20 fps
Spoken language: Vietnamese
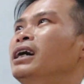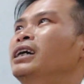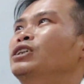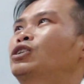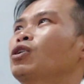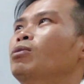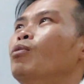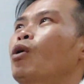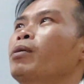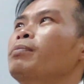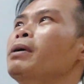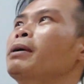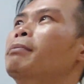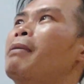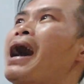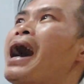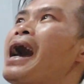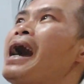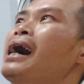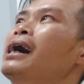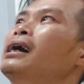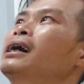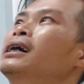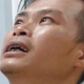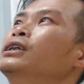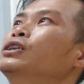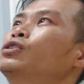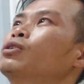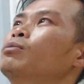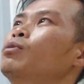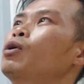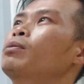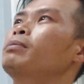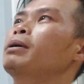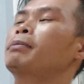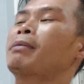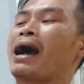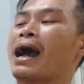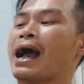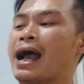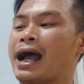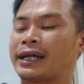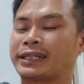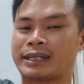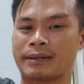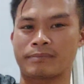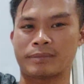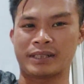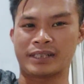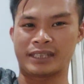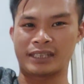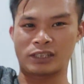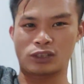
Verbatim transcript: thì số 43 thì số 43 200 nghìn